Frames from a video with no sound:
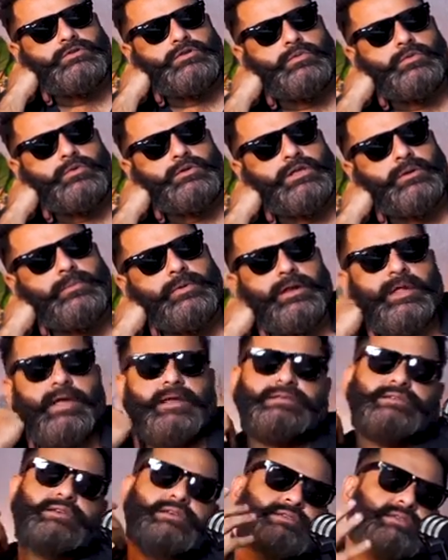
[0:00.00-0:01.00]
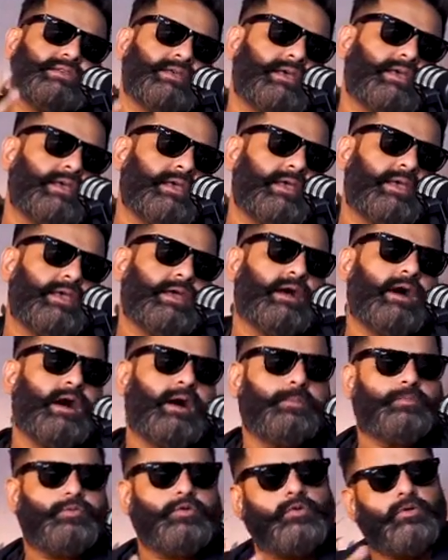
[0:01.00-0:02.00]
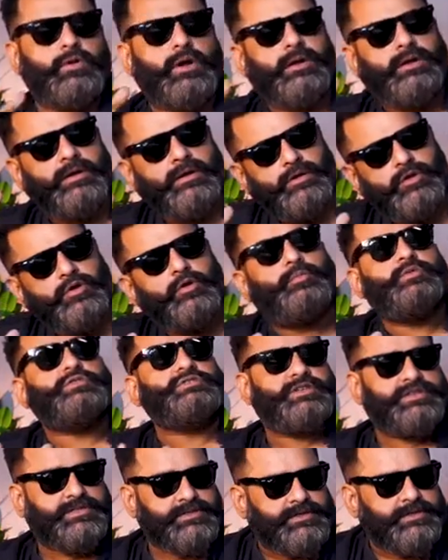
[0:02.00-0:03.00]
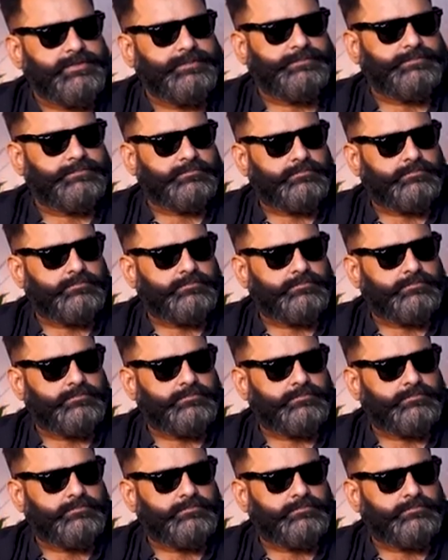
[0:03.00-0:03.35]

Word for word: उसको बोलते हैं बेटा ऐसे ऐसे है आप यूर यूर पोजेस्ट